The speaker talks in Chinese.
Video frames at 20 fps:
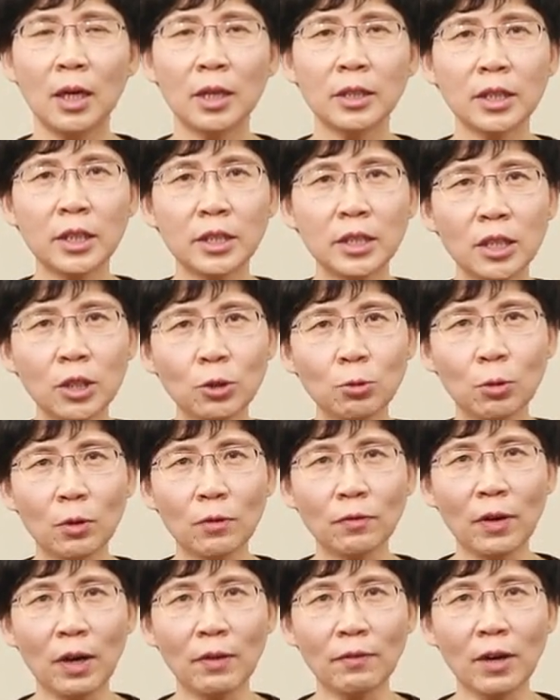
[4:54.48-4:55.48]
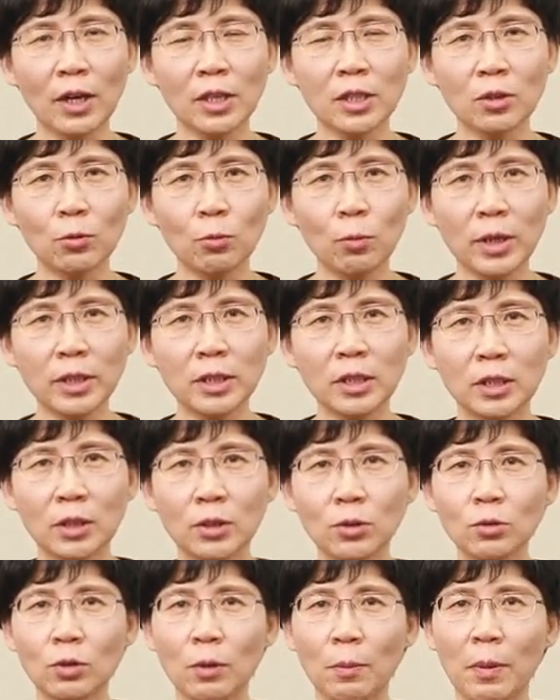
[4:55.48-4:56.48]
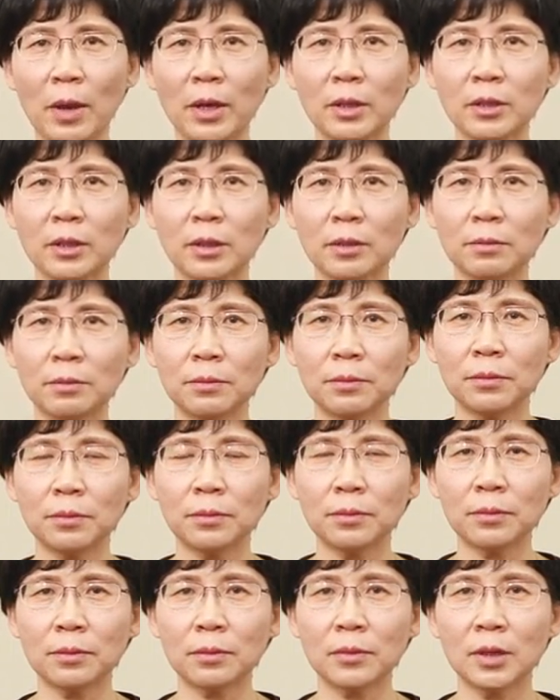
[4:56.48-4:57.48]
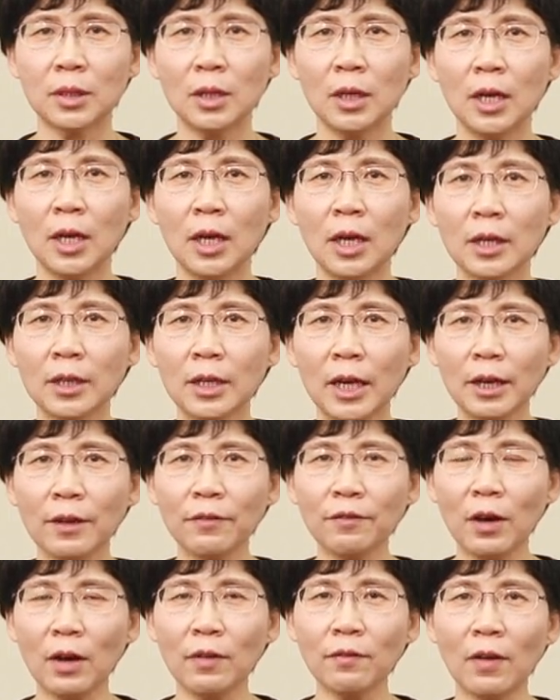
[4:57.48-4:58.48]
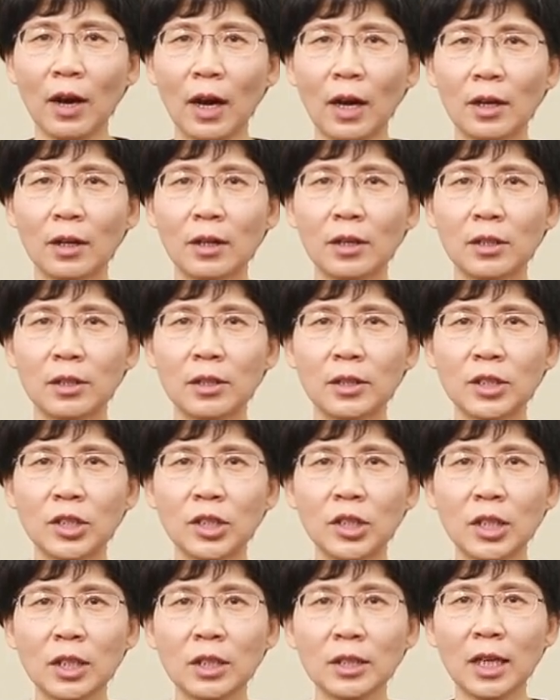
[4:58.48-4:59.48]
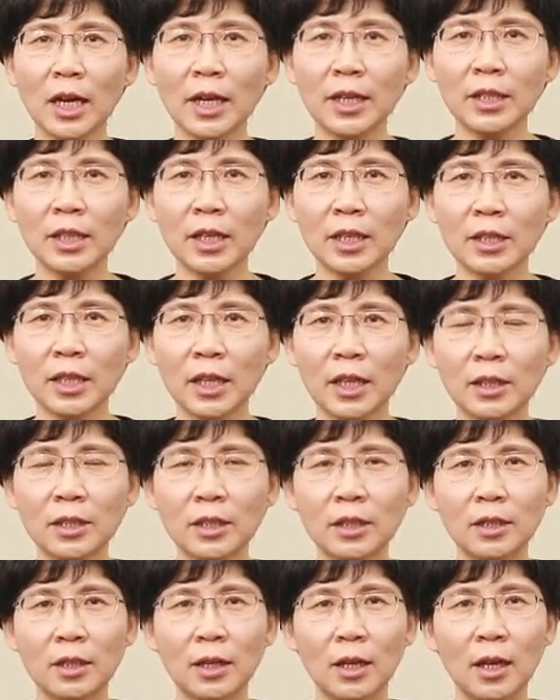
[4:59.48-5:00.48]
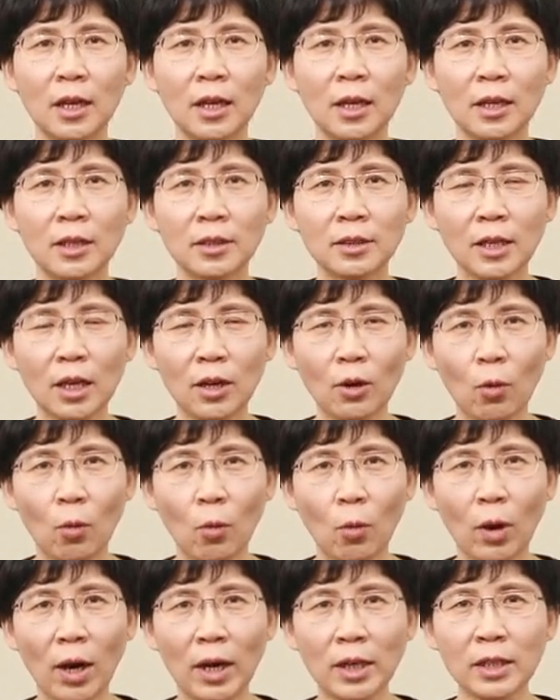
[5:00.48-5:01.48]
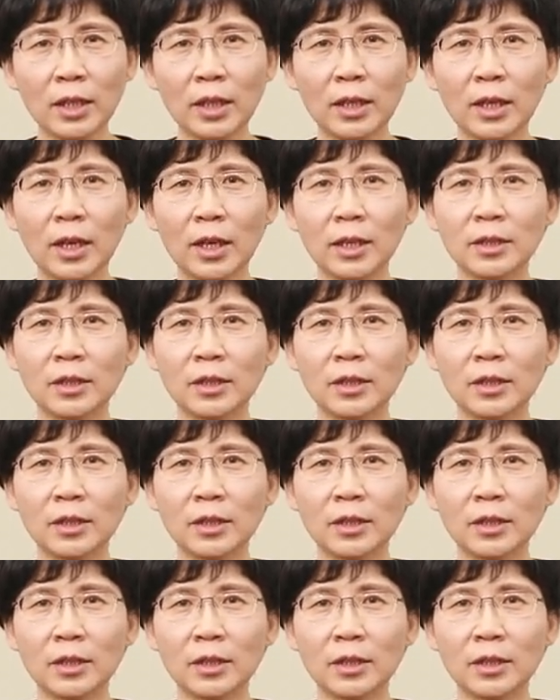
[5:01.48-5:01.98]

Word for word: 第七种方法是胃情学辩证。该方法是清代叶天士在《黄帝内